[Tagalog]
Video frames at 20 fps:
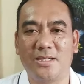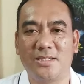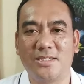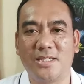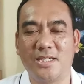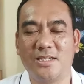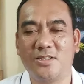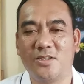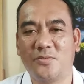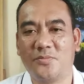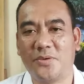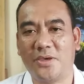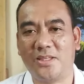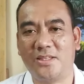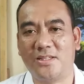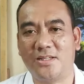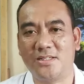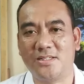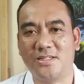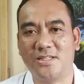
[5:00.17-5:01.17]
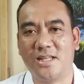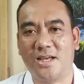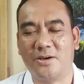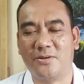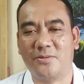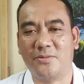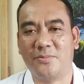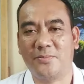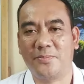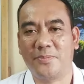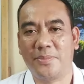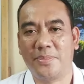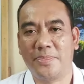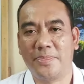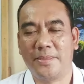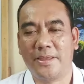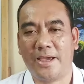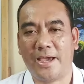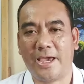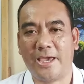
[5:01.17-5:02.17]
sex offenders daw
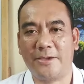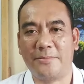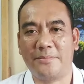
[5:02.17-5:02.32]
ay